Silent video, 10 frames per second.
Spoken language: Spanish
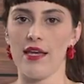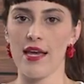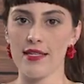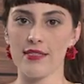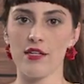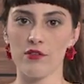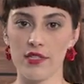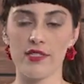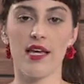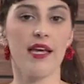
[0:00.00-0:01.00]
Y esta
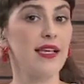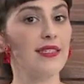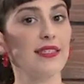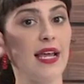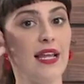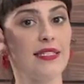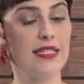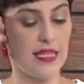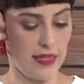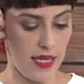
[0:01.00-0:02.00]
noticia es del
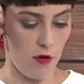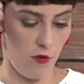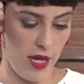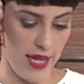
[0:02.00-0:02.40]
Sindeu.